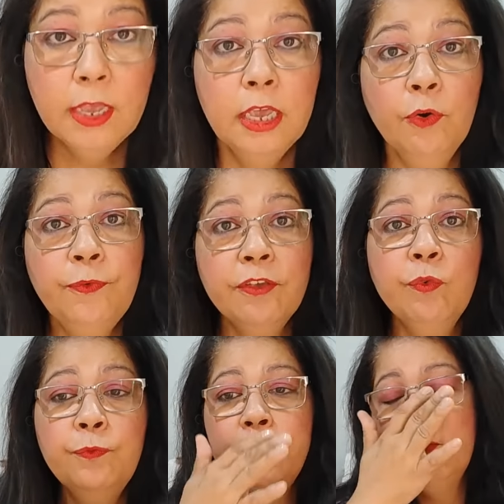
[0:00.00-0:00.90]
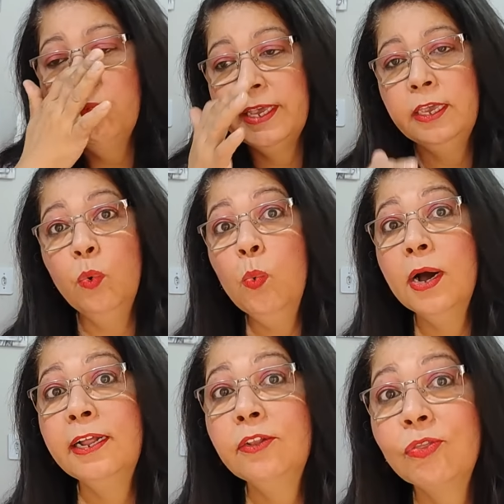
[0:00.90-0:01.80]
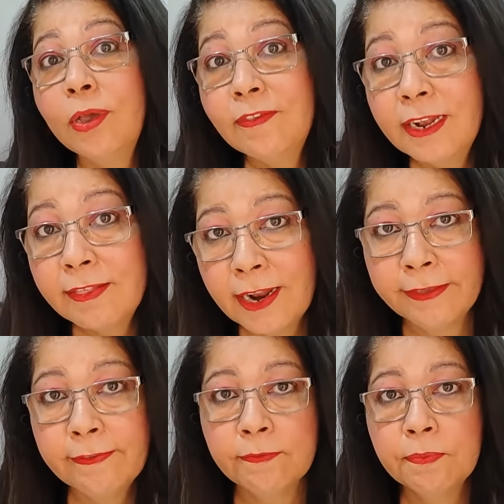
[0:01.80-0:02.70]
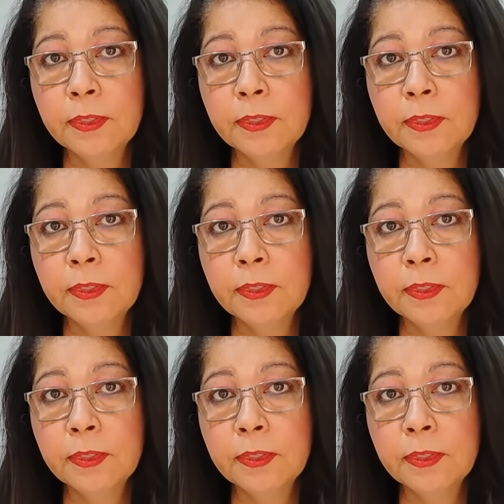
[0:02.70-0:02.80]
eu fiz um vídeo aí um ano, dois anos atrás.